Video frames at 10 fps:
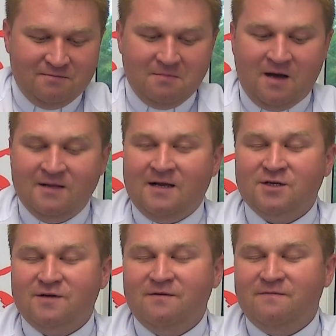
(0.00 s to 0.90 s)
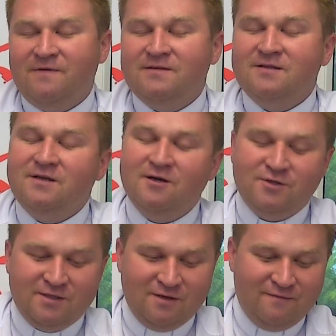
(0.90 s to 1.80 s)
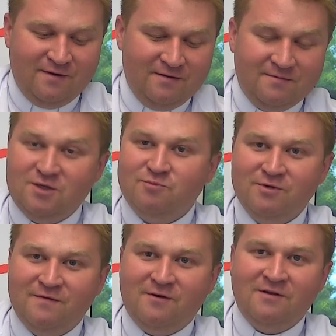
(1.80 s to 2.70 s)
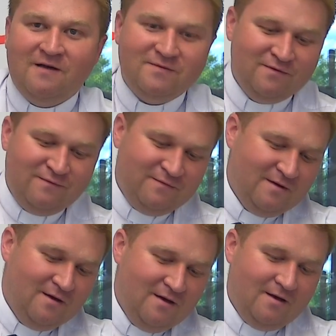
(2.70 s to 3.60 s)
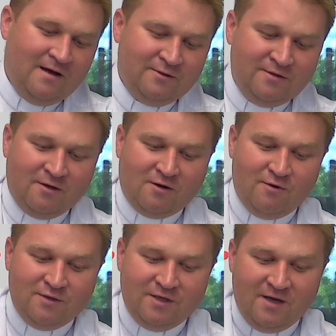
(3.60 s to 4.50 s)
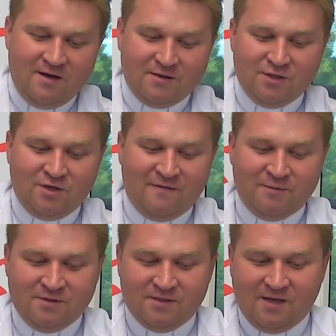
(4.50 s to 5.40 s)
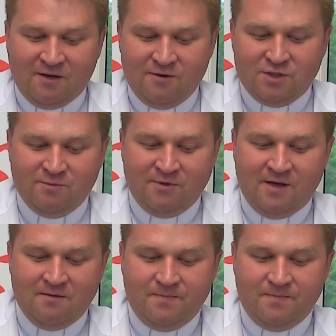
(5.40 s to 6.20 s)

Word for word: ale także fajne trio jazzowe, też młodych wykonawców, Antoniego Kołodzieja, Krzysztofa Brzozowskiego i Szymona